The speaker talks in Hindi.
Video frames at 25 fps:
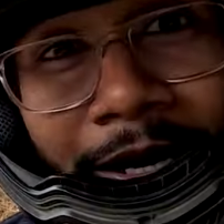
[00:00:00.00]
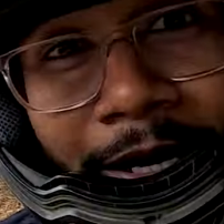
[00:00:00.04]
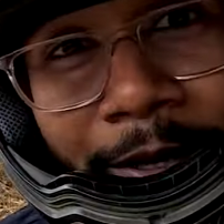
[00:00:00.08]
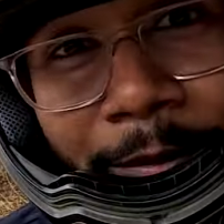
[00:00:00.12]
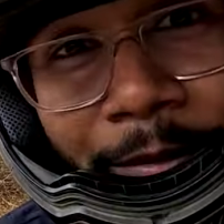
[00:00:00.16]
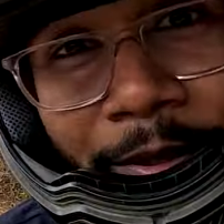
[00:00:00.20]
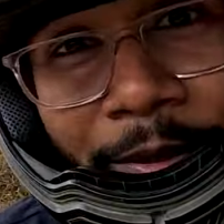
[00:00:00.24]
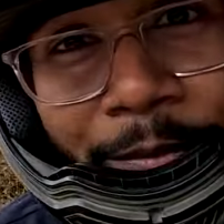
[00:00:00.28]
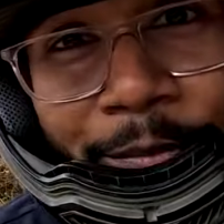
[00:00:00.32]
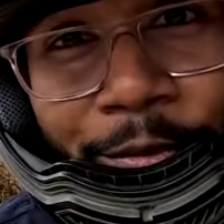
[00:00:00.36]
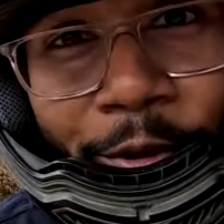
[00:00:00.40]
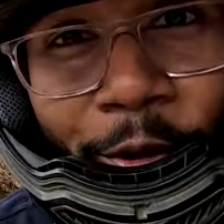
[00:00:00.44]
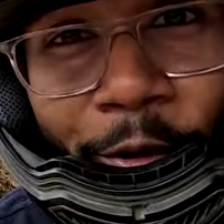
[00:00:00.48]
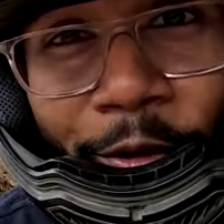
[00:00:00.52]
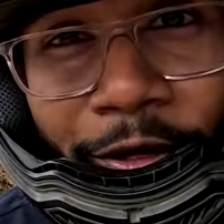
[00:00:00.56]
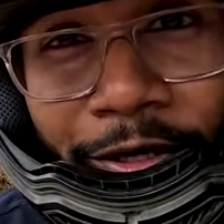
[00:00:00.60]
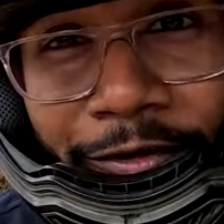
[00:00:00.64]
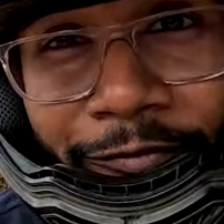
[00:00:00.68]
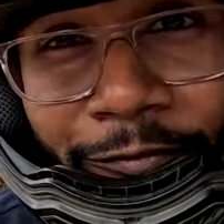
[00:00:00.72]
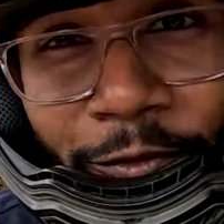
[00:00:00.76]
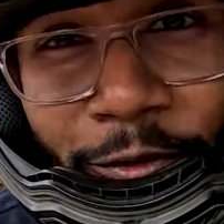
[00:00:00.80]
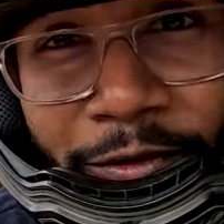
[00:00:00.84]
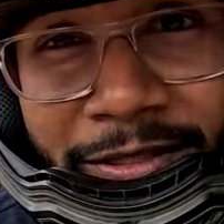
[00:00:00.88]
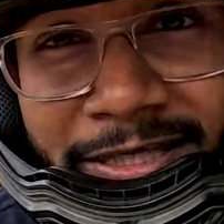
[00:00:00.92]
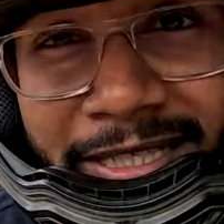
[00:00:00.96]
अभी
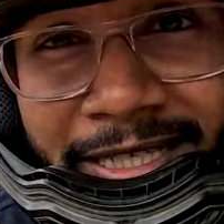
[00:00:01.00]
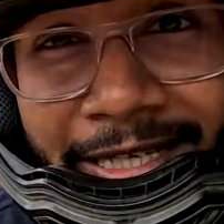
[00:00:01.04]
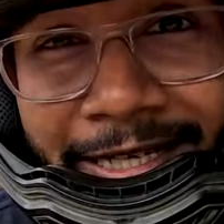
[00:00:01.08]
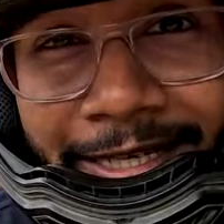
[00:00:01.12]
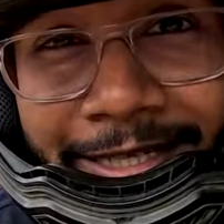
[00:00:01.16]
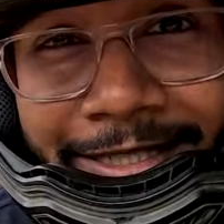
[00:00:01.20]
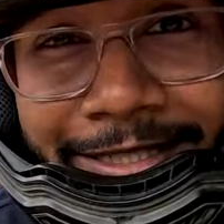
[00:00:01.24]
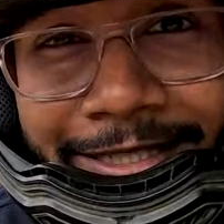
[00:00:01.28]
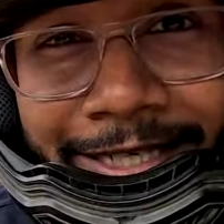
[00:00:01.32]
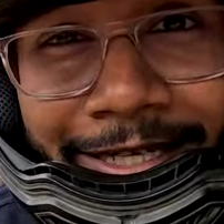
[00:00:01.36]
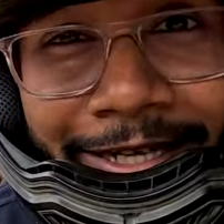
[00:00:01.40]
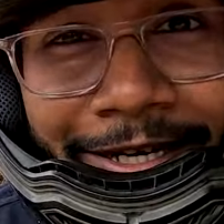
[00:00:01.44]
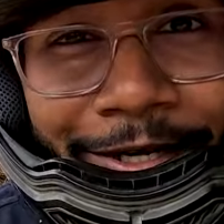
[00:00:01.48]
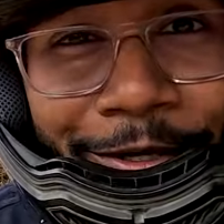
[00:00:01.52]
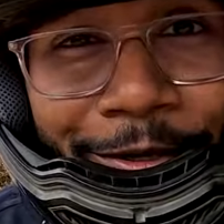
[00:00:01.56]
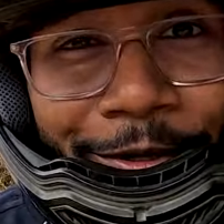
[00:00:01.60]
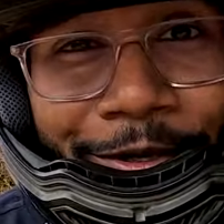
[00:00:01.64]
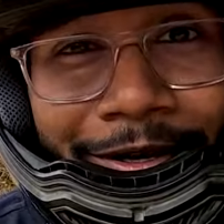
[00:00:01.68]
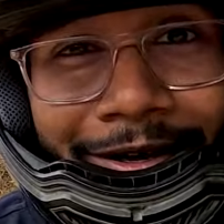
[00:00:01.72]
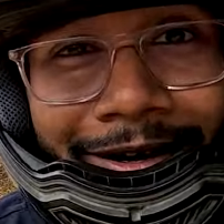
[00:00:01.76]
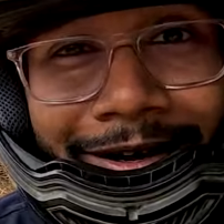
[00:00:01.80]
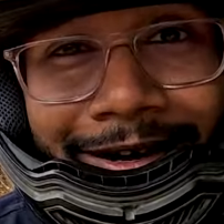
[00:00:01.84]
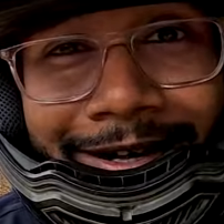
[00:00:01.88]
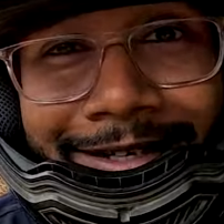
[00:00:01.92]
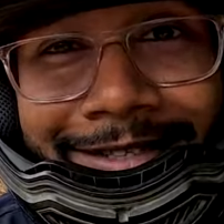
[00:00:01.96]
ब्रोकन वुड्स के लिए जा रहे हैं
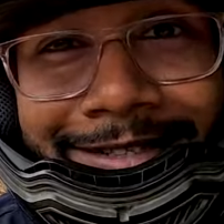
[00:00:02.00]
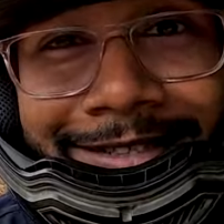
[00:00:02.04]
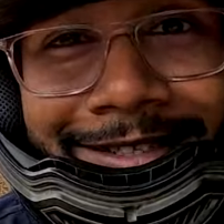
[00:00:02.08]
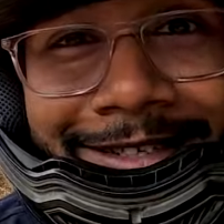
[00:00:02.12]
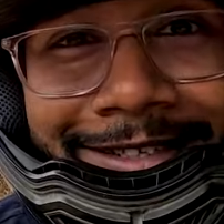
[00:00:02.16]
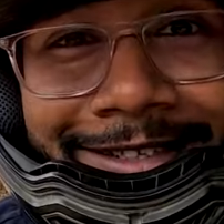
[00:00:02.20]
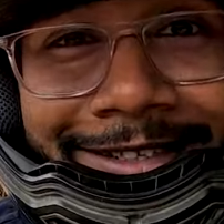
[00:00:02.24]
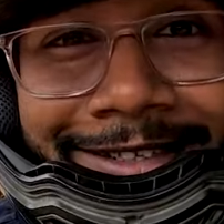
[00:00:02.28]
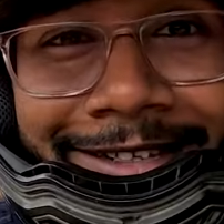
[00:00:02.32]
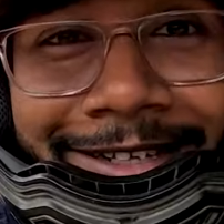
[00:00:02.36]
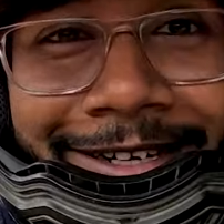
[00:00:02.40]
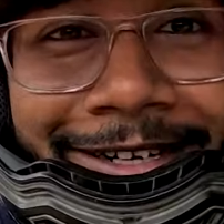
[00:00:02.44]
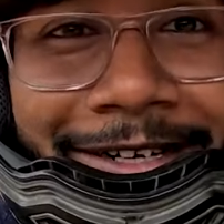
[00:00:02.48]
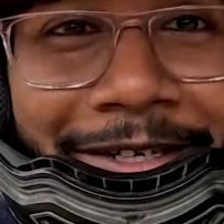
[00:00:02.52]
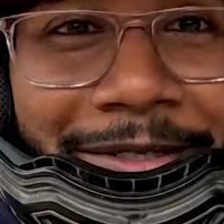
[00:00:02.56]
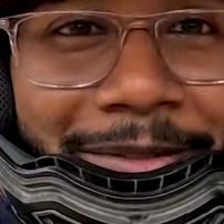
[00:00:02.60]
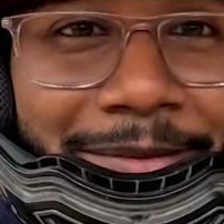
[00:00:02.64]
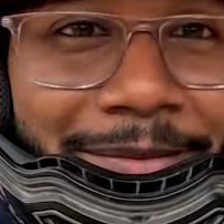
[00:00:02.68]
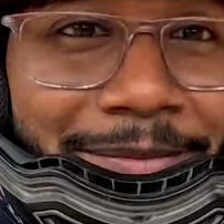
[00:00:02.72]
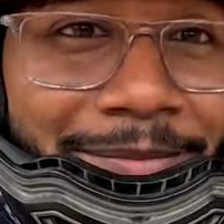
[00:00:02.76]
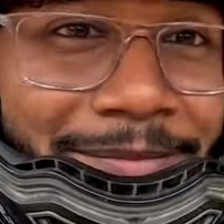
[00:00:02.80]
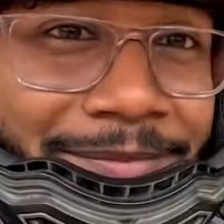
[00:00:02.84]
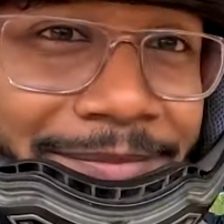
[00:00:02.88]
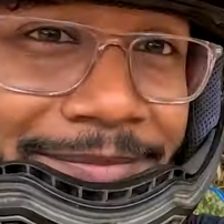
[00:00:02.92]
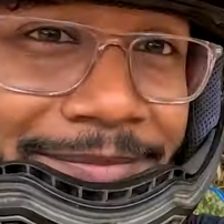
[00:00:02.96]
और रास्ता दिख रहा है